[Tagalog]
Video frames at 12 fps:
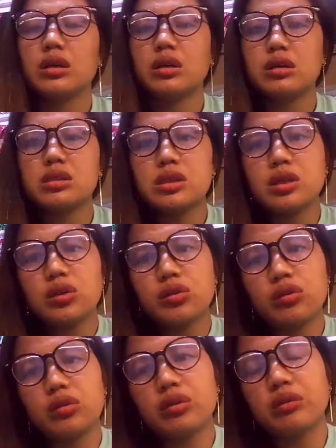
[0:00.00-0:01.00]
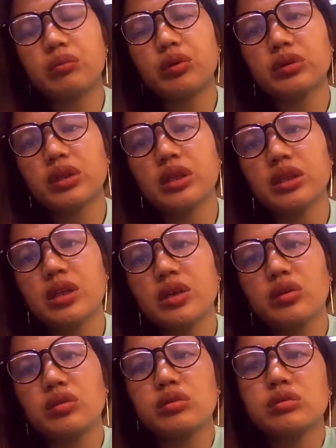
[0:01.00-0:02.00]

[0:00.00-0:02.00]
Kasi yung importante yung